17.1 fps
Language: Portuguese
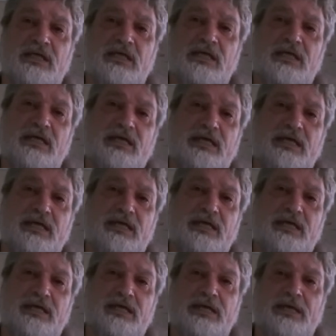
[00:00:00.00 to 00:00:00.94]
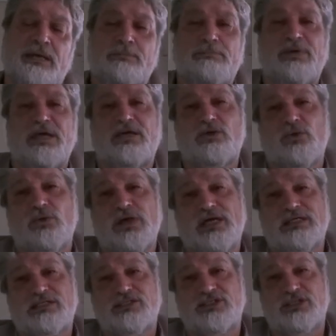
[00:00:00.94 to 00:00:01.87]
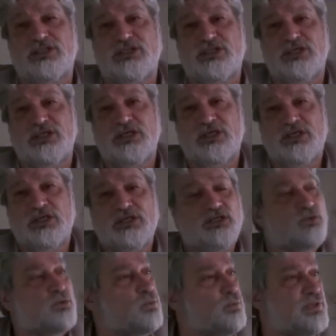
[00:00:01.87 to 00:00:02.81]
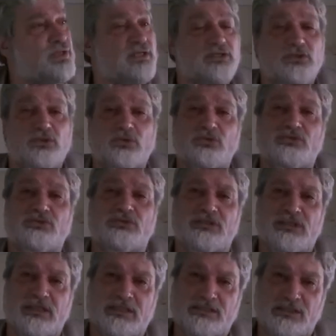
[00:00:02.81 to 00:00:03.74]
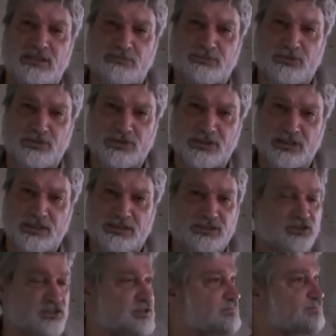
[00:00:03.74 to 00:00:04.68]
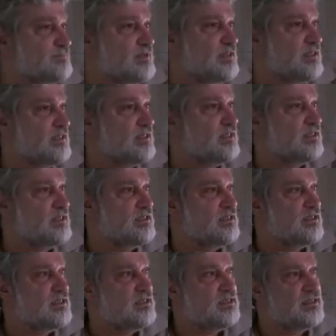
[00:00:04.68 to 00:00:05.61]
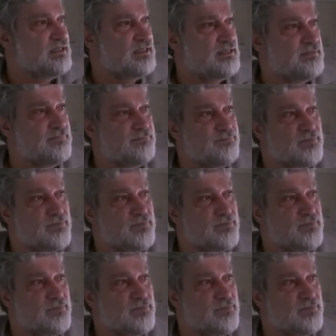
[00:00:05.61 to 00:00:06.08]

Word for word: é, macOS e o Windows e assim por diante é,